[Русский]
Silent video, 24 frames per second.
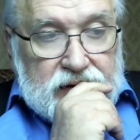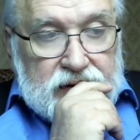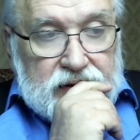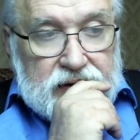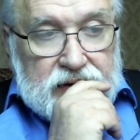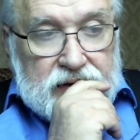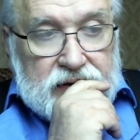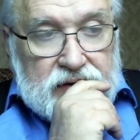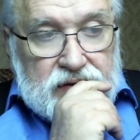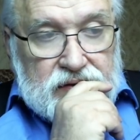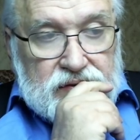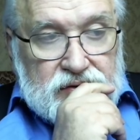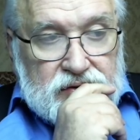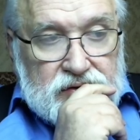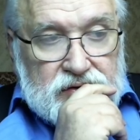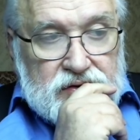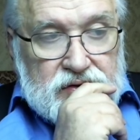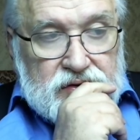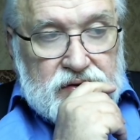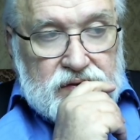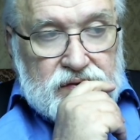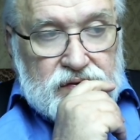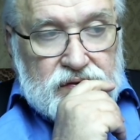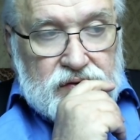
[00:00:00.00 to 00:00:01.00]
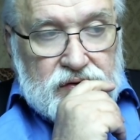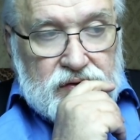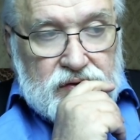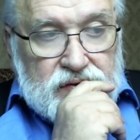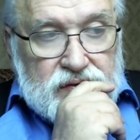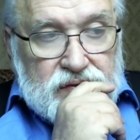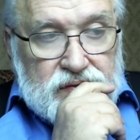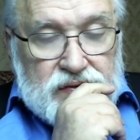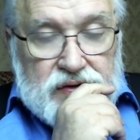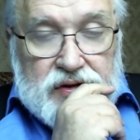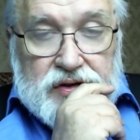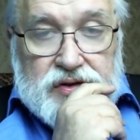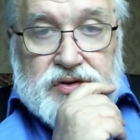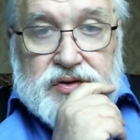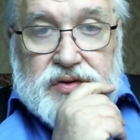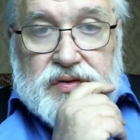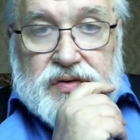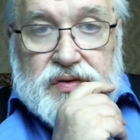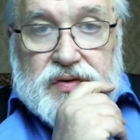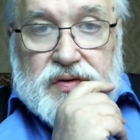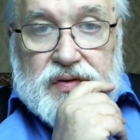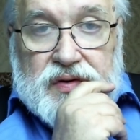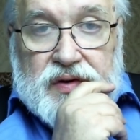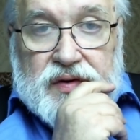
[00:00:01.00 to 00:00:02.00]
И он его,
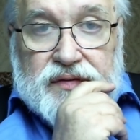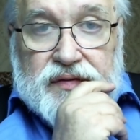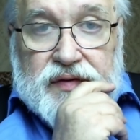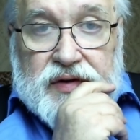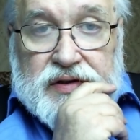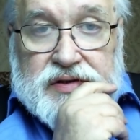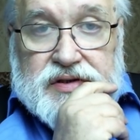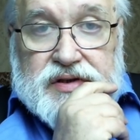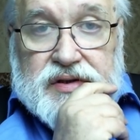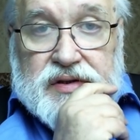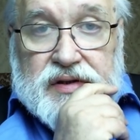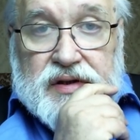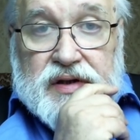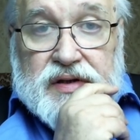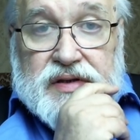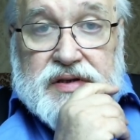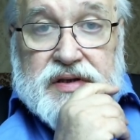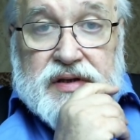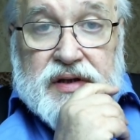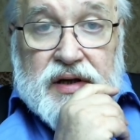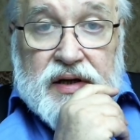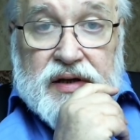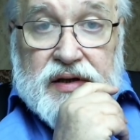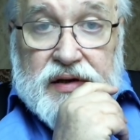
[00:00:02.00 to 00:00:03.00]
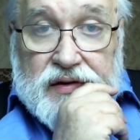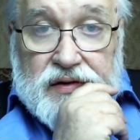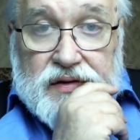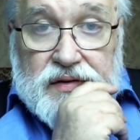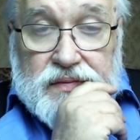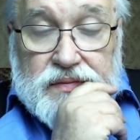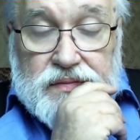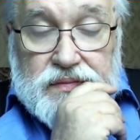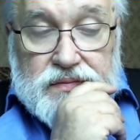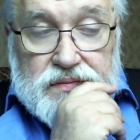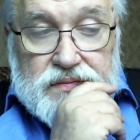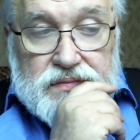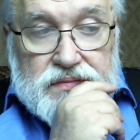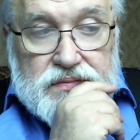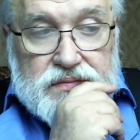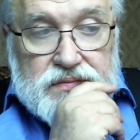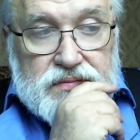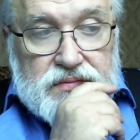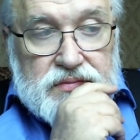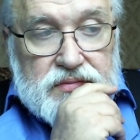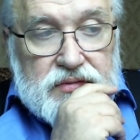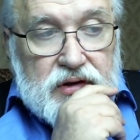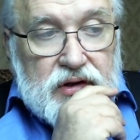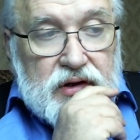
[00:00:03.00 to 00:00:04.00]
значит, от власти отстранил.
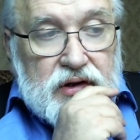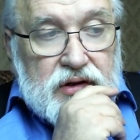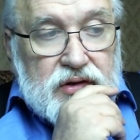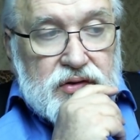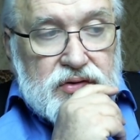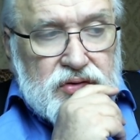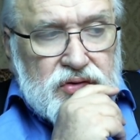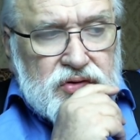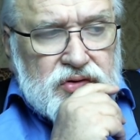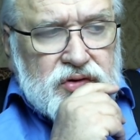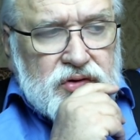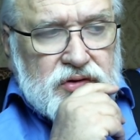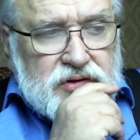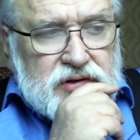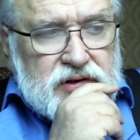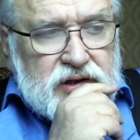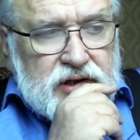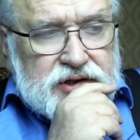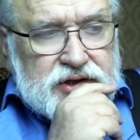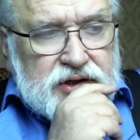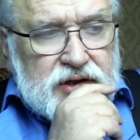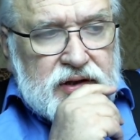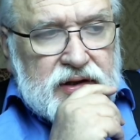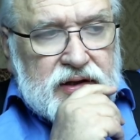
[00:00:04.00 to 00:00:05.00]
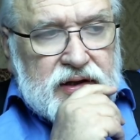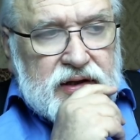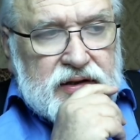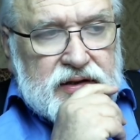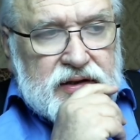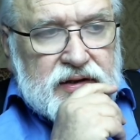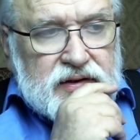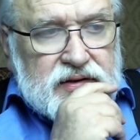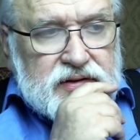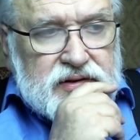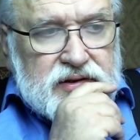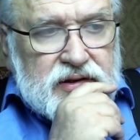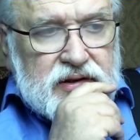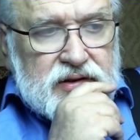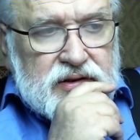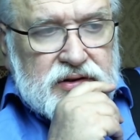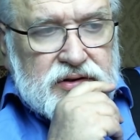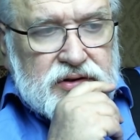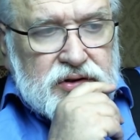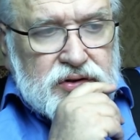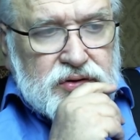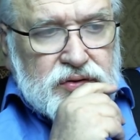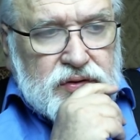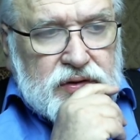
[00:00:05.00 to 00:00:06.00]
Ну, тот сначала хотел
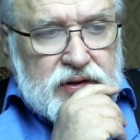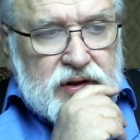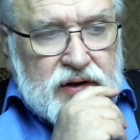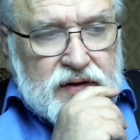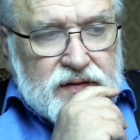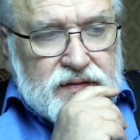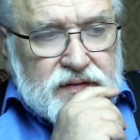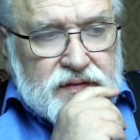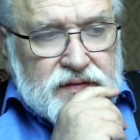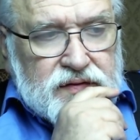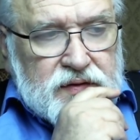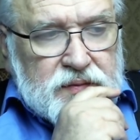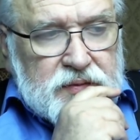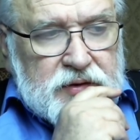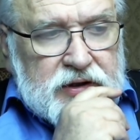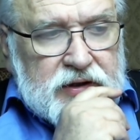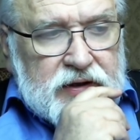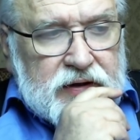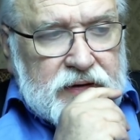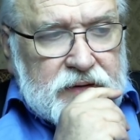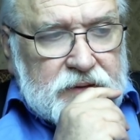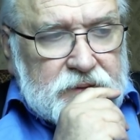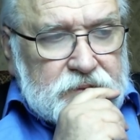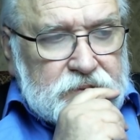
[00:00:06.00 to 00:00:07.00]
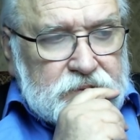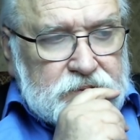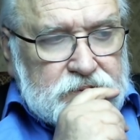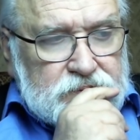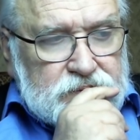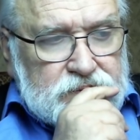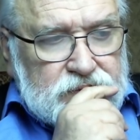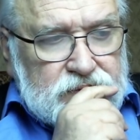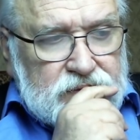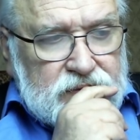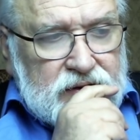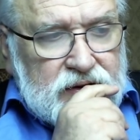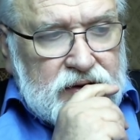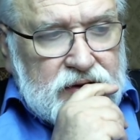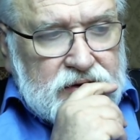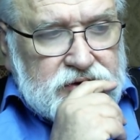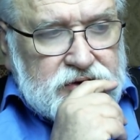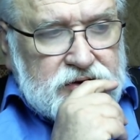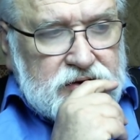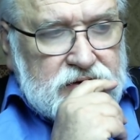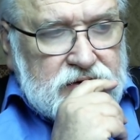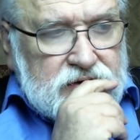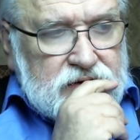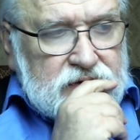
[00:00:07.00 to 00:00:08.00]
сделать трюк, как во времена,
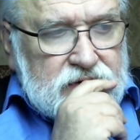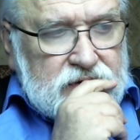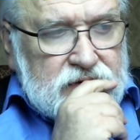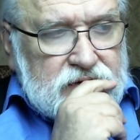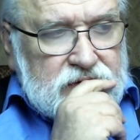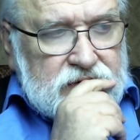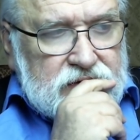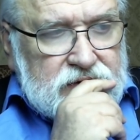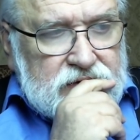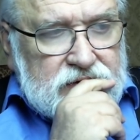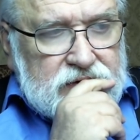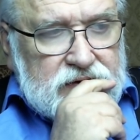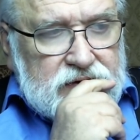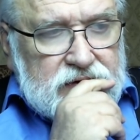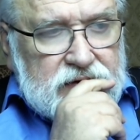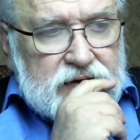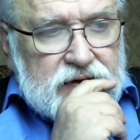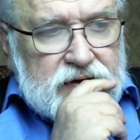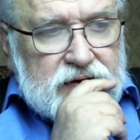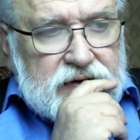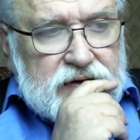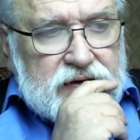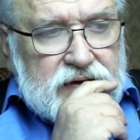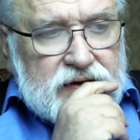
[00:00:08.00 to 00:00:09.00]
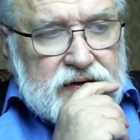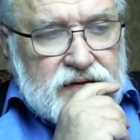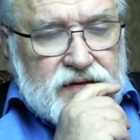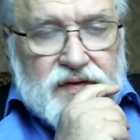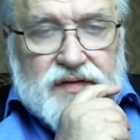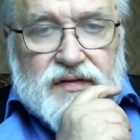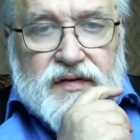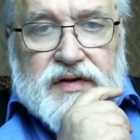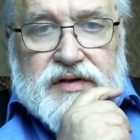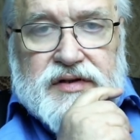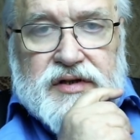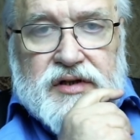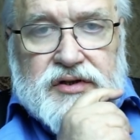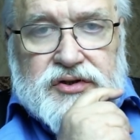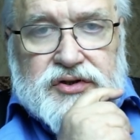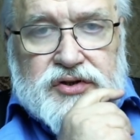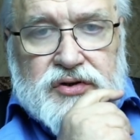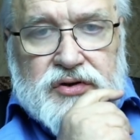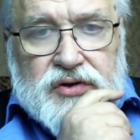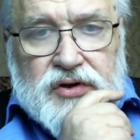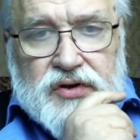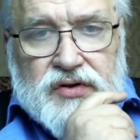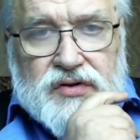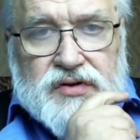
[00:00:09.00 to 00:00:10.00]
значит, э, Иван
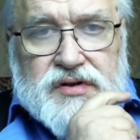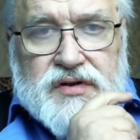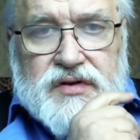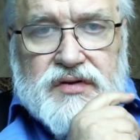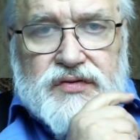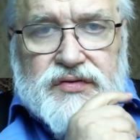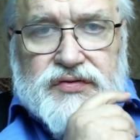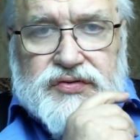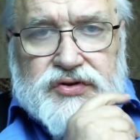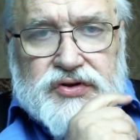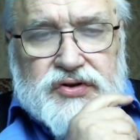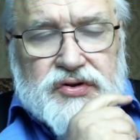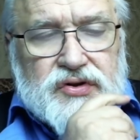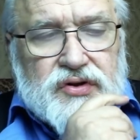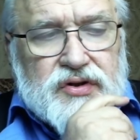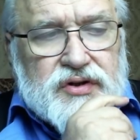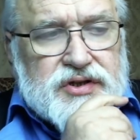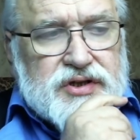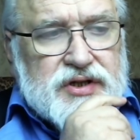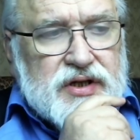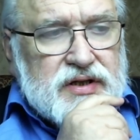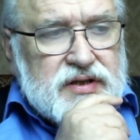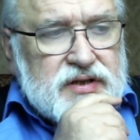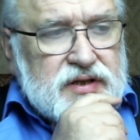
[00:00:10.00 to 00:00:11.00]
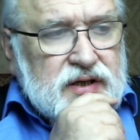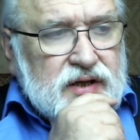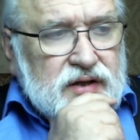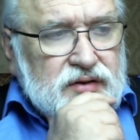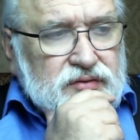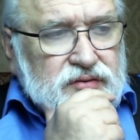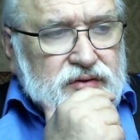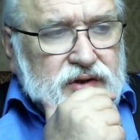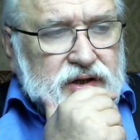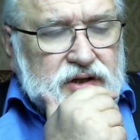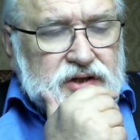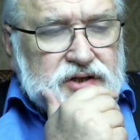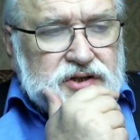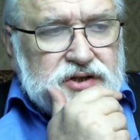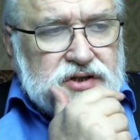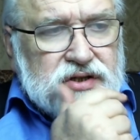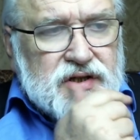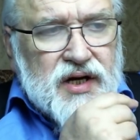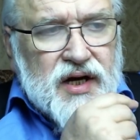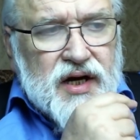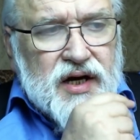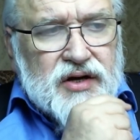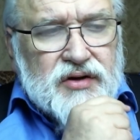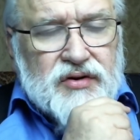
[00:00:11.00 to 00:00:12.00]
Васильевича Грозного. Все, сейчас я
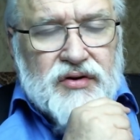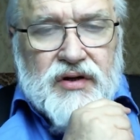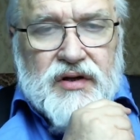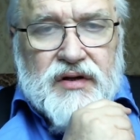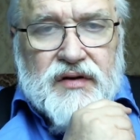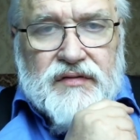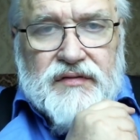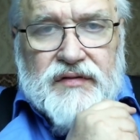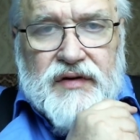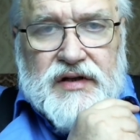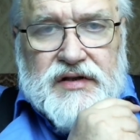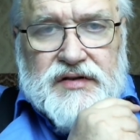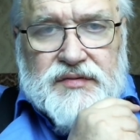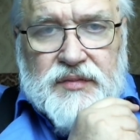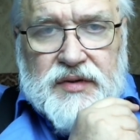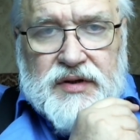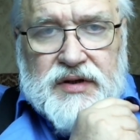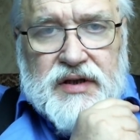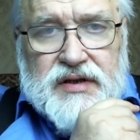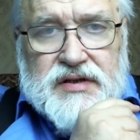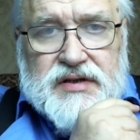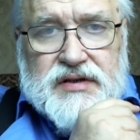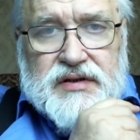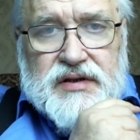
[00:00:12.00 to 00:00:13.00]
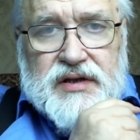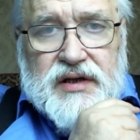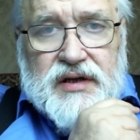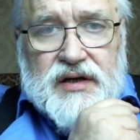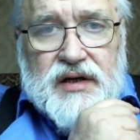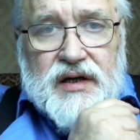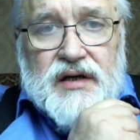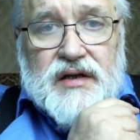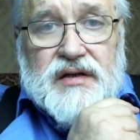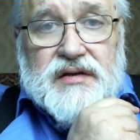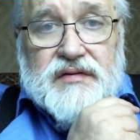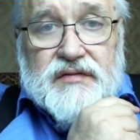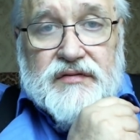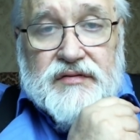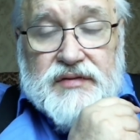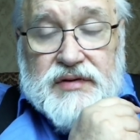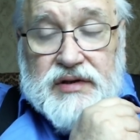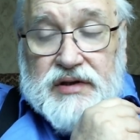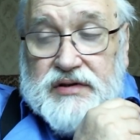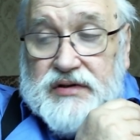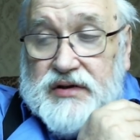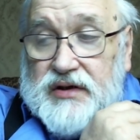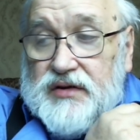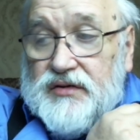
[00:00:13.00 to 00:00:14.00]
уезжаю от вас в монастырь, а в
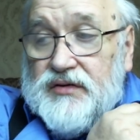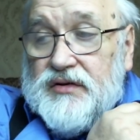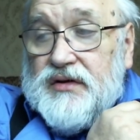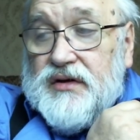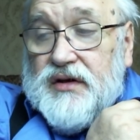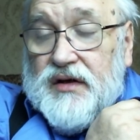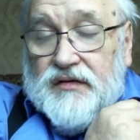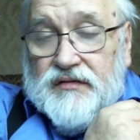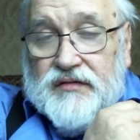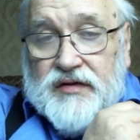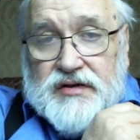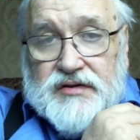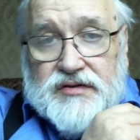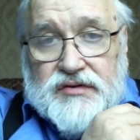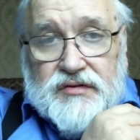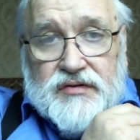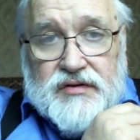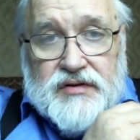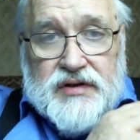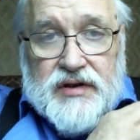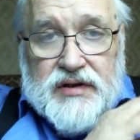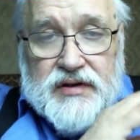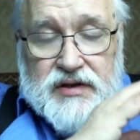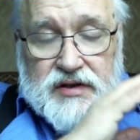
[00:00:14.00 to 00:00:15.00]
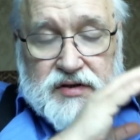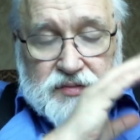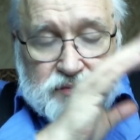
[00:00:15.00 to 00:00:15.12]
монастырь вот тебе вазок, садись,